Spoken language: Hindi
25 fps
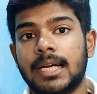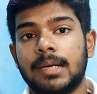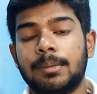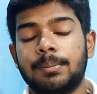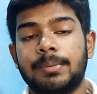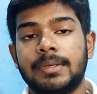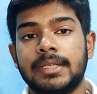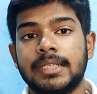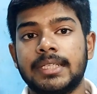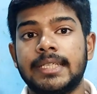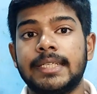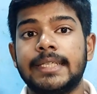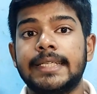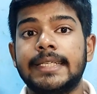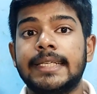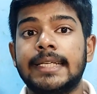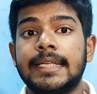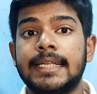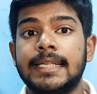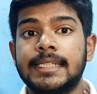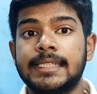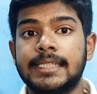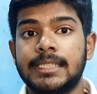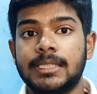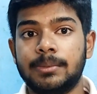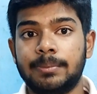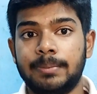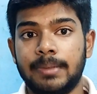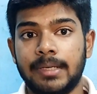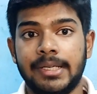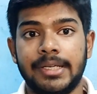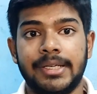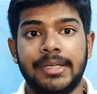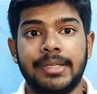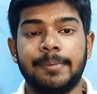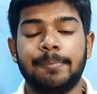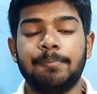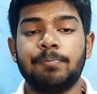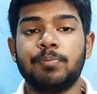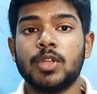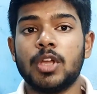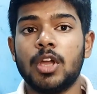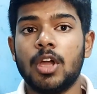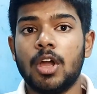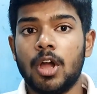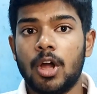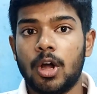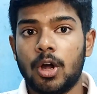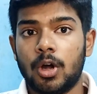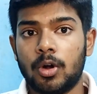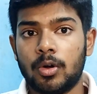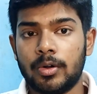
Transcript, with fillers: होगा यहाँ पर कि एलिजिबिलिटी